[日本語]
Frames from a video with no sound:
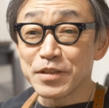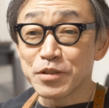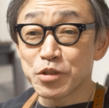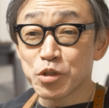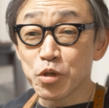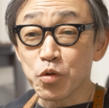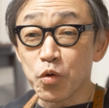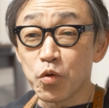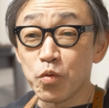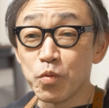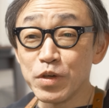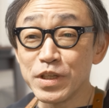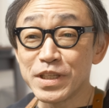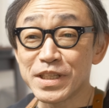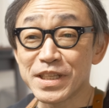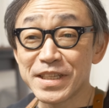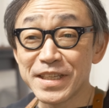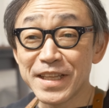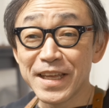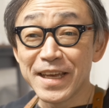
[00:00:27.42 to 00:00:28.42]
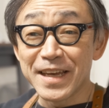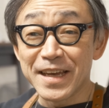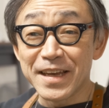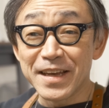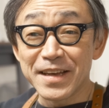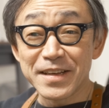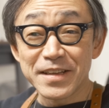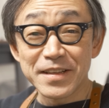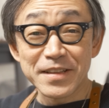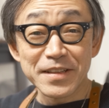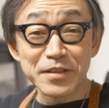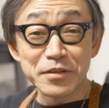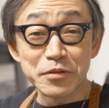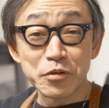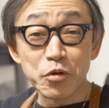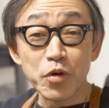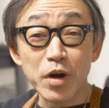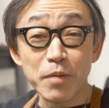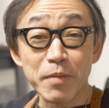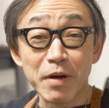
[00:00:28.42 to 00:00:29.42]
ちょっと思いつきで
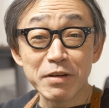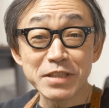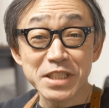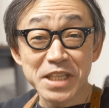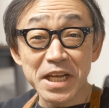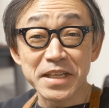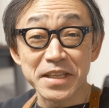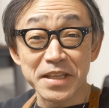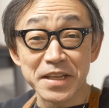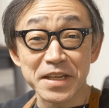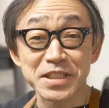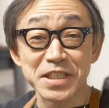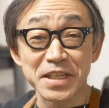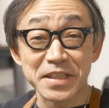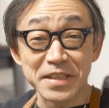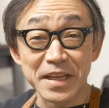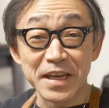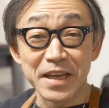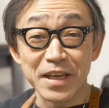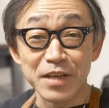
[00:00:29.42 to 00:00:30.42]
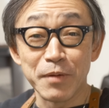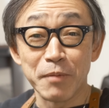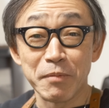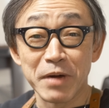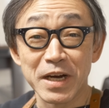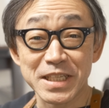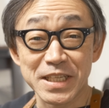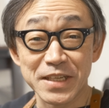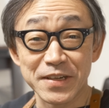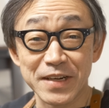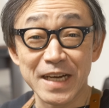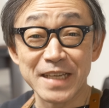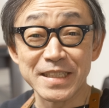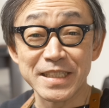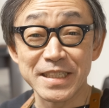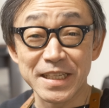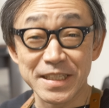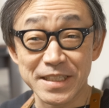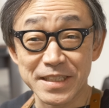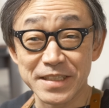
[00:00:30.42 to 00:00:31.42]
動画回したいってなっちゃって今回してる感
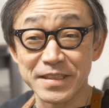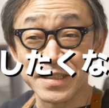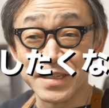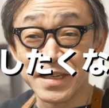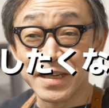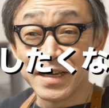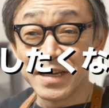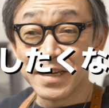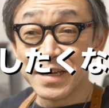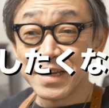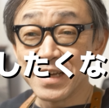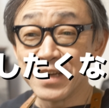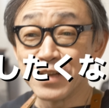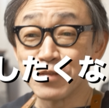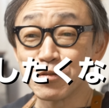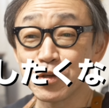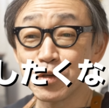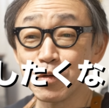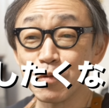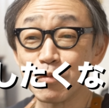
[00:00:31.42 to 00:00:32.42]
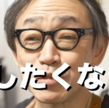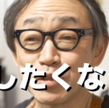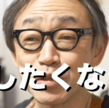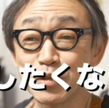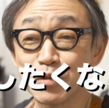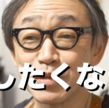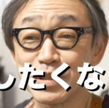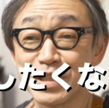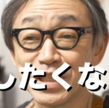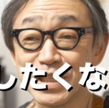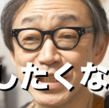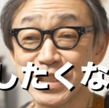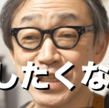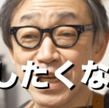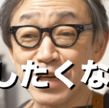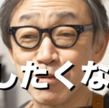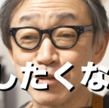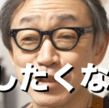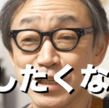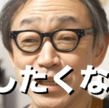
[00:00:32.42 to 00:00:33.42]
じです。えっと今日ずっと一日
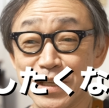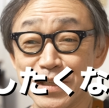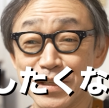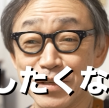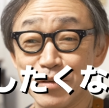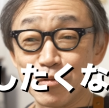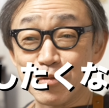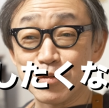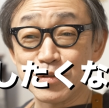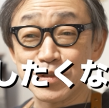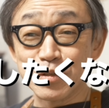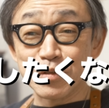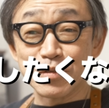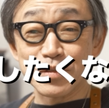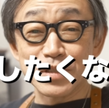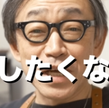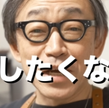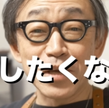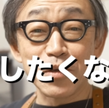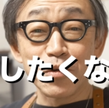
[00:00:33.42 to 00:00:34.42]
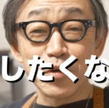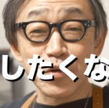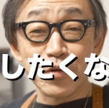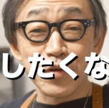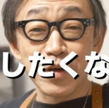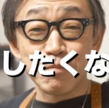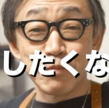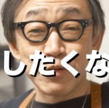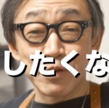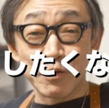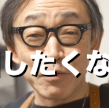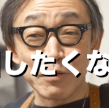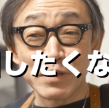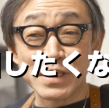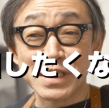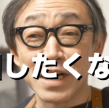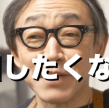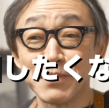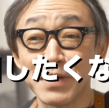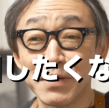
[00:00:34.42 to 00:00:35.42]
作業してたんでこうちょっと作業用エプロンを
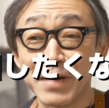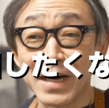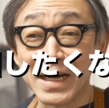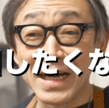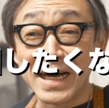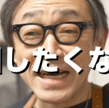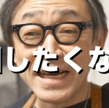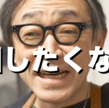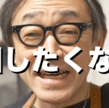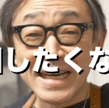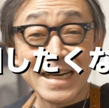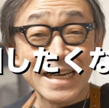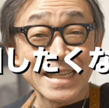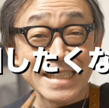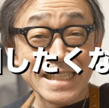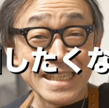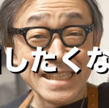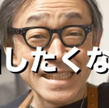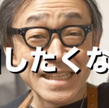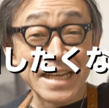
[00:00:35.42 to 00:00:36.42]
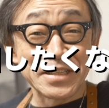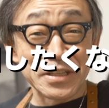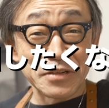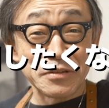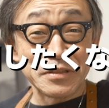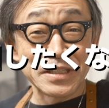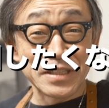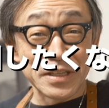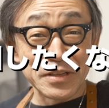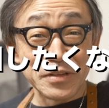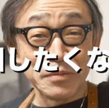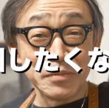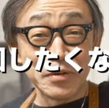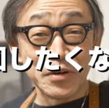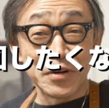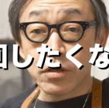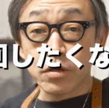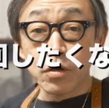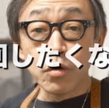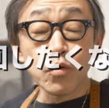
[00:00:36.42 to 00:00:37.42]
したままになってるんですけど
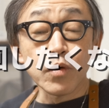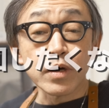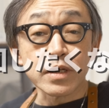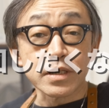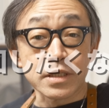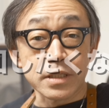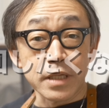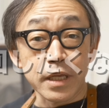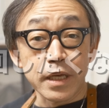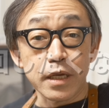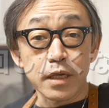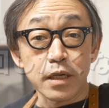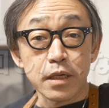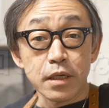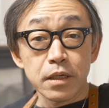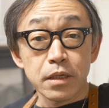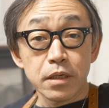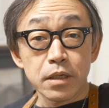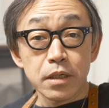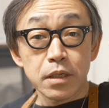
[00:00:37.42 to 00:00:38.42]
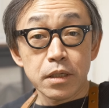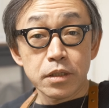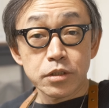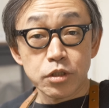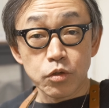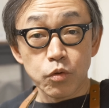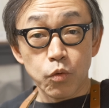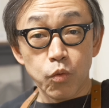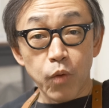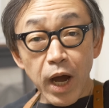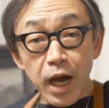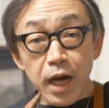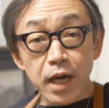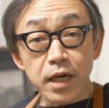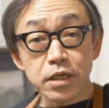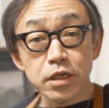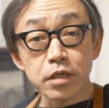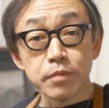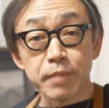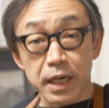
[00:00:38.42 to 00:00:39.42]
も今日はですねちょっと
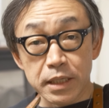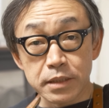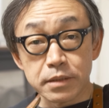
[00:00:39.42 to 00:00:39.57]
ワークマ